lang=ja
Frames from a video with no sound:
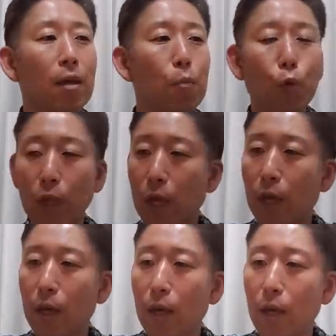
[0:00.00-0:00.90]
もうね
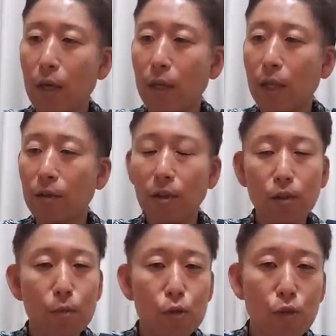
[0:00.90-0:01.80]
夏
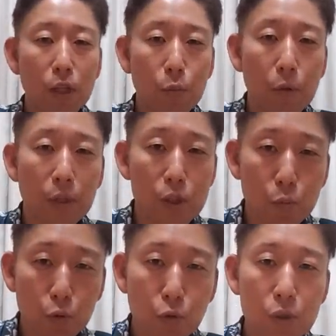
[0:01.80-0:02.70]
休み中なんてもう私
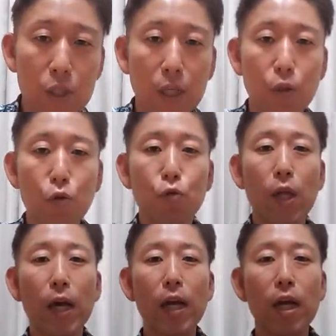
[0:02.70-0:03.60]
もそうでしたけど夜
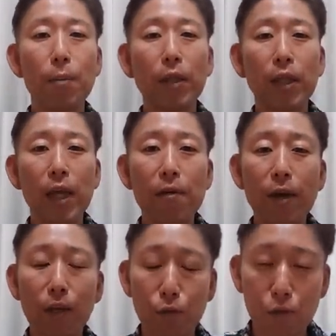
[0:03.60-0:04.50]
なかなかま寝ない
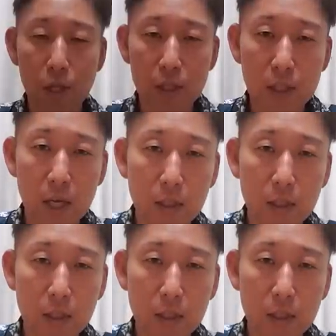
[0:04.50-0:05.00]
わけですよ明日